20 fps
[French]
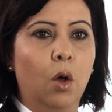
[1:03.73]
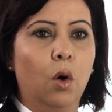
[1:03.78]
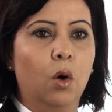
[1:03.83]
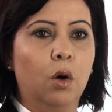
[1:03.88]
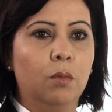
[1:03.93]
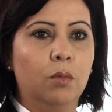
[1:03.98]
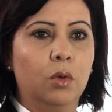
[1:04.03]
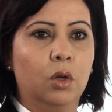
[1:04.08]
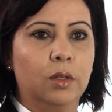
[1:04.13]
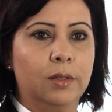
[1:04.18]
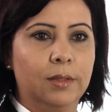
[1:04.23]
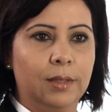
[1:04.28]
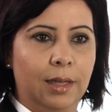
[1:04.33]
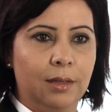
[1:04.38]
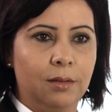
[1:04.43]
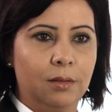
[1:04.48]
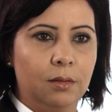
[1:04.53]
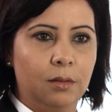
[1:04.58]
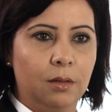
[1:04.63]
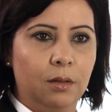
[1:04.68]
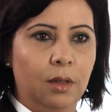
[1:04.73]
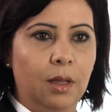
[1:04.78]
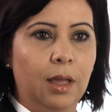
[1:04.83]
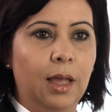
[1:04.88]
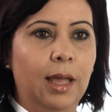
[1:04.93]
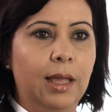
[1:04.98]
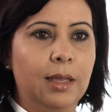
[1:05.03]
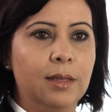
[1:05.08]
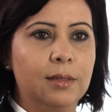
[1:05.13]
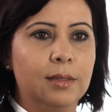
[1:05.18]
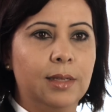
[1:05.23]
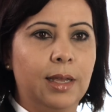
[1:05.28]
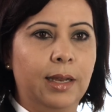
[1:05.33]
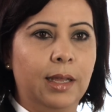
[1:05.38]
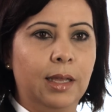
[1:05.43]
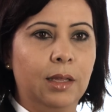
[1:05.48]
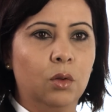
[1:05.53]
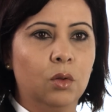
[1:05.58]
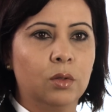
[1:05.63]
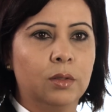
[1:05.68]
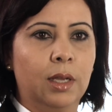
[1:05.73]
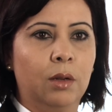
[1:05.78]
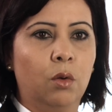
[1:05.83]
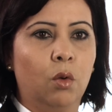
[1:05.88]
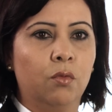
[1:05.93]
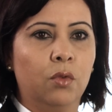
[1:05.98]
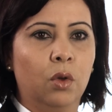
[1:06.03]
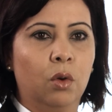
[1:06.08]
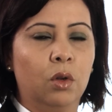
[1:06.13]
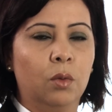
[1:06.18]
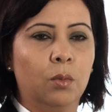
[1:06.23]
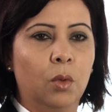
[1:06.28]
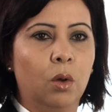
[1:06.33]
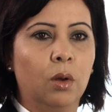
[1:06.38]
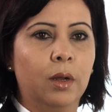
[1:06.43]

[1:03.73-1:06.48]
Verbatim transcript: en mode SaaS, installée dans un environnement